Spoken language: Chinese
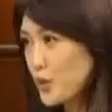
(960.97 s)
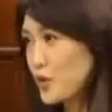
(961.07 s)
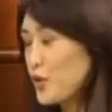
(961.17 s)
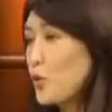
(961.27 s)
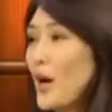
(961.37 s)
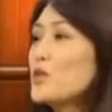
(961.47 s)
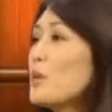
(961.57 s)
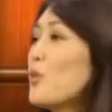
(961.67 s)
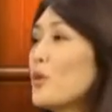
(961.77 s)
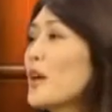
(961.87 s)
就是完
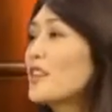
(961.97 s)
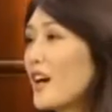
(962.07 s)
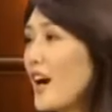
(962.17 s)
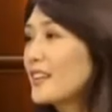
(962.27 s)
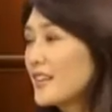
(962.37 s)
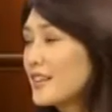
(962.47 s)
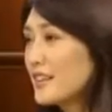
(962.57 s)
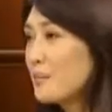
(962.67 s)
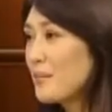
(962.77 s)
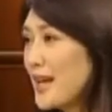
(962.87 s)
全抹灭掉他的个
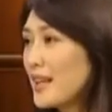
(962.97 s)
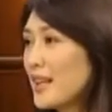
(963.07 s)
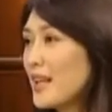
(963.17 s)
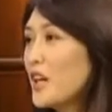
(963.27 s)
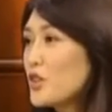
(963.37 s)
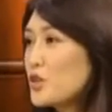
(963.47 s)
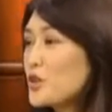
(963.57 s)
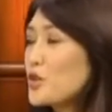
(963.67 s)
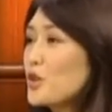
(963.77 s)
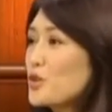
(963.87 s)
人魅力，就
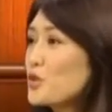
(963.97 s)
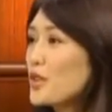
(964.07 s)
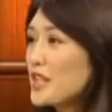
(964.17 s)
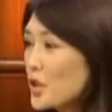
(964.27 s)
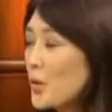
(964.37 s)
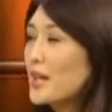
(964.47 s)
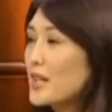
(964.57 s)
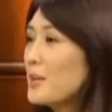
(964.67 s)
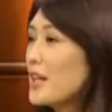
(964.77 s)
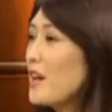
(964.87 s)
是就是说，你同样
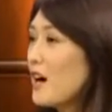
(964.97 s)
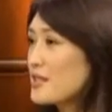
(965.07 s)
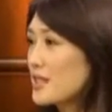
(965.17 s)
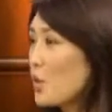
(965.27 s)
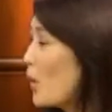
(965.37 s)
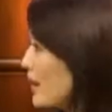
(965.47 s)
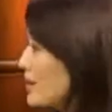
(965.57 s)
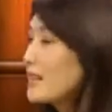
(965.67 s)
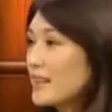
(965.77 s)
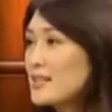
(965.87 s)
的一篇稿子，换
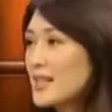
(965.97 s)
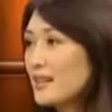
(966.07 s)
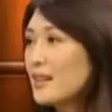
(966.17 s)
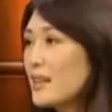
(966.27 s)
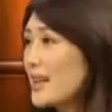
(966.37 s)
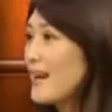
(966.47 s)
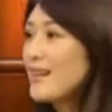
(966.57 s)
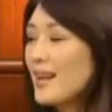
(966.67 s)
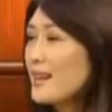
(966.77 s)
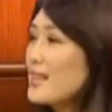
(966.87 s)
一个人讲，他的感
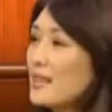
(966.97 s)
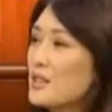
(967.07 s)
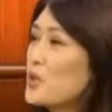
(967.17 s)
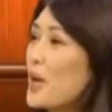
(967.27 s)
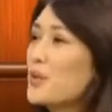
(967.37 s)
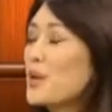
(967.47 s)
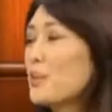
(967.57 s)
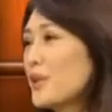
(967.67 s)
染力可能就完全